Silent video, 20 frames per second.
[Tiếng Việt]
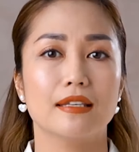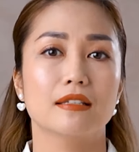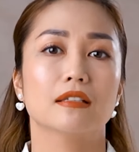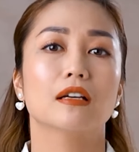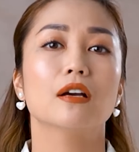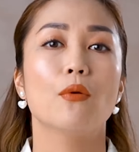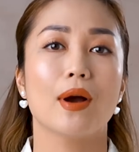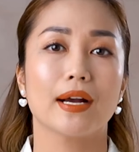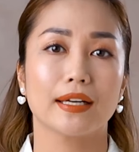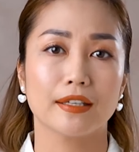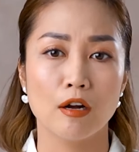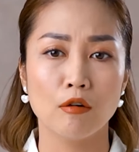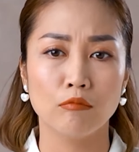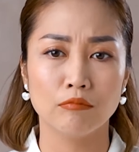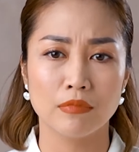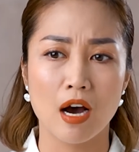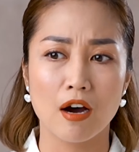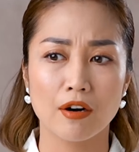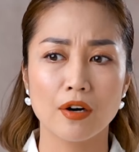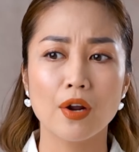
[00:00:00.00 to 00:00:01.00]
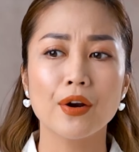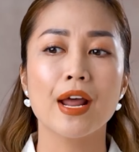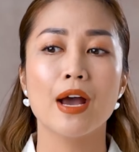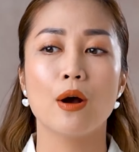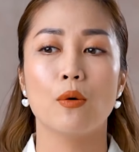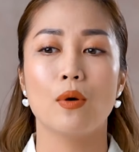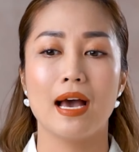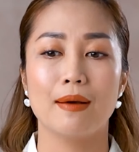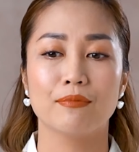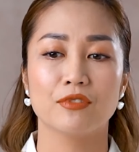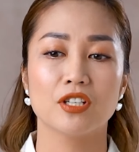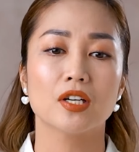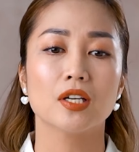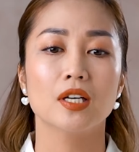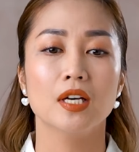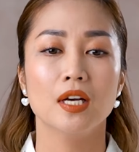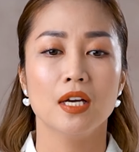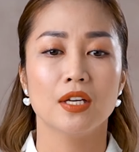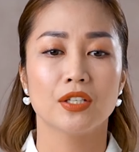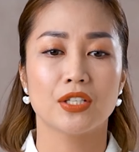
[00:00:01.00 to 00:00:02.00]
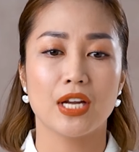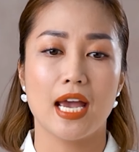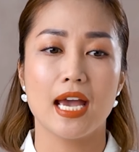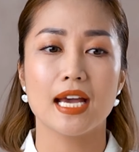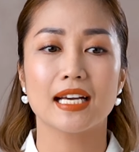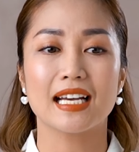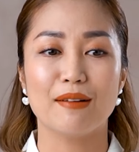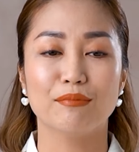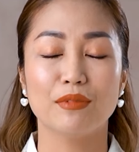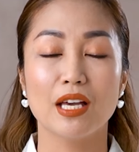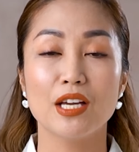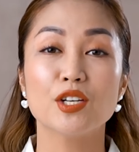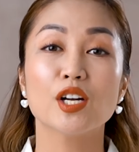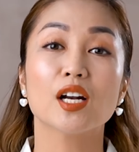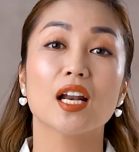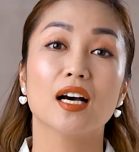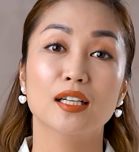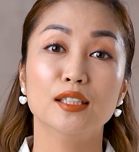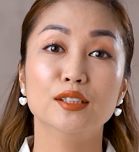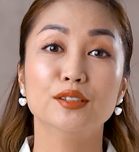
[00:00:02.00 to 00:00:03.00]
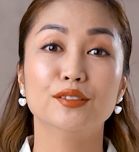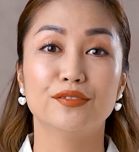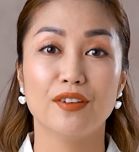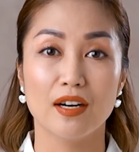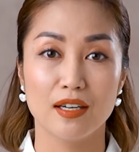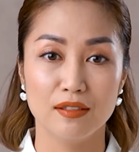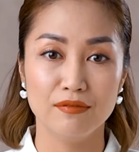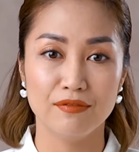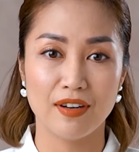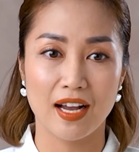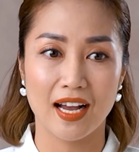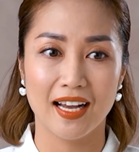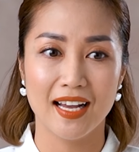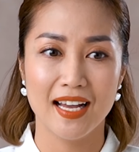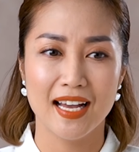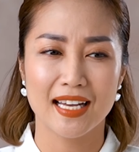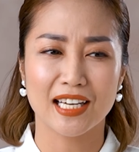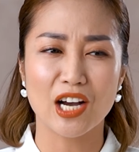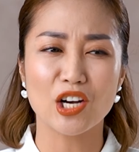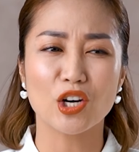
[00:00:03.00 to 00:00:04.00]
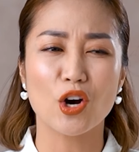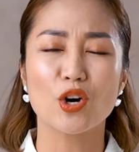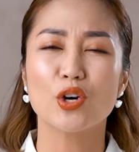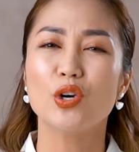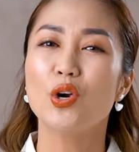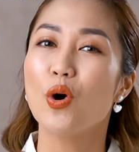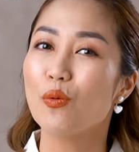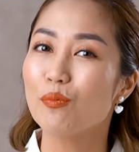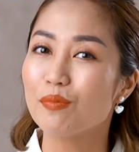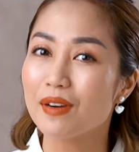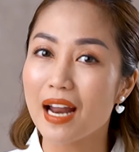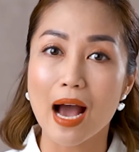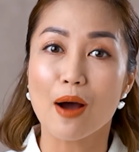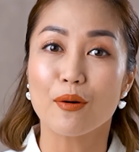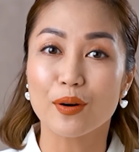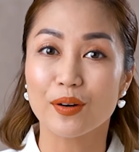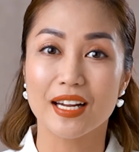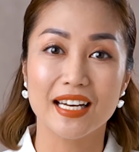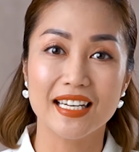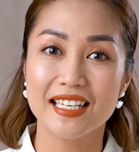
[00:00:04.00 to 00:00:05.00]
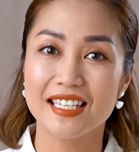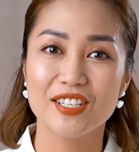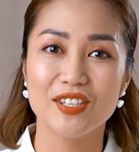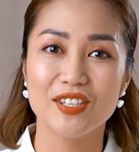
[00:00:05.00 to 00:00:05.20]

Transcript: cả những cái hoạt động đó nó đều làm cho trẻ cảm thấy rất là hưng phấn và các con nôn nao được đến